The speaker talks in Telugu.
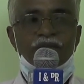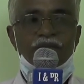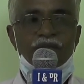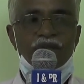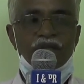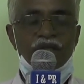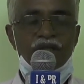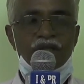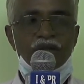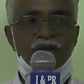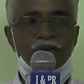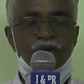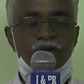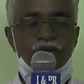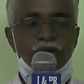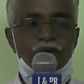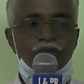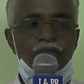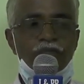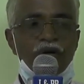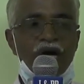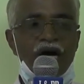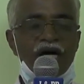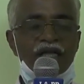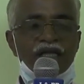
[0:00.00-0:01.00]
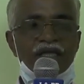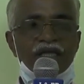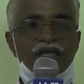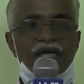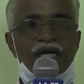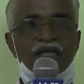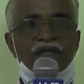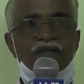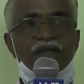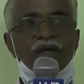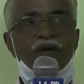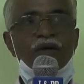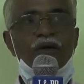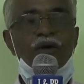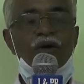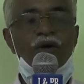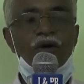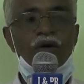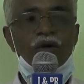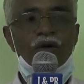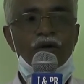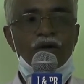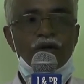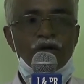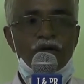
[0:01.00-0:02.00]
మీరు
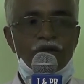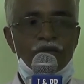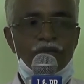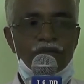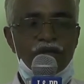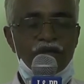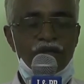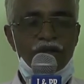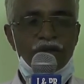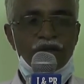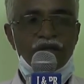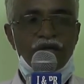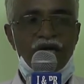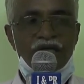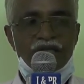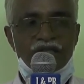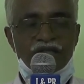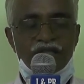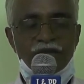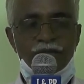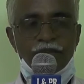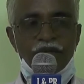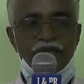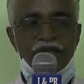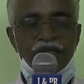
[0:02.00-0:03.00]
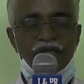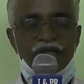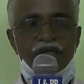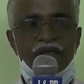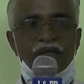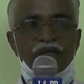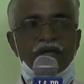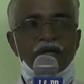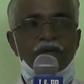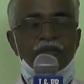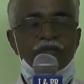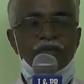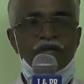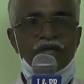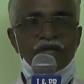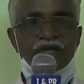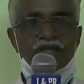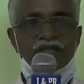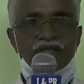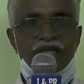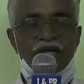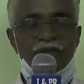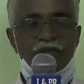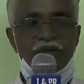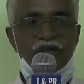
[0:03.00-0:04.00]
పాదయాత్రలో మీరు కష్టపడి మీ
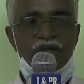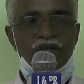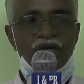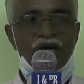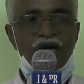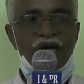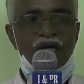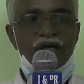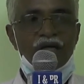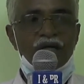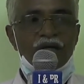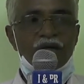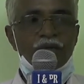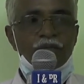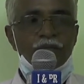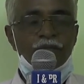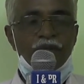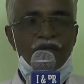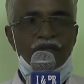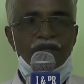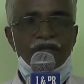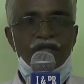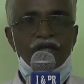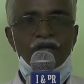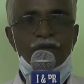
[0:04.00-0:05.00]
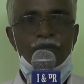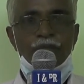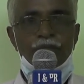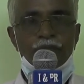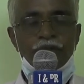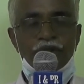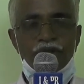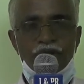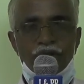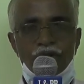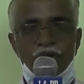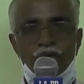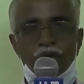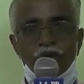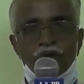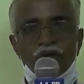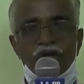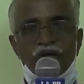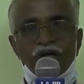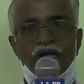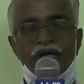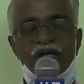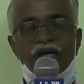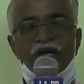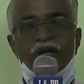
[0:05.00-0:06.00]
చెమట ప్రతి
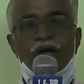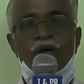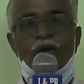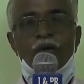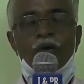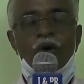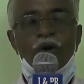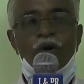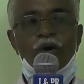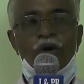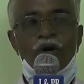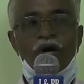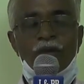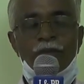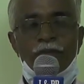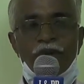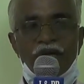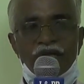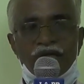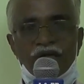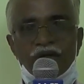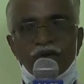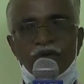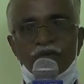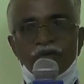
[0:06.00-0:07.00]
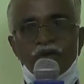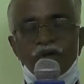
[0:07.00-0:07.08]
బిందువుల్ని ఒక్కొక్క పథకం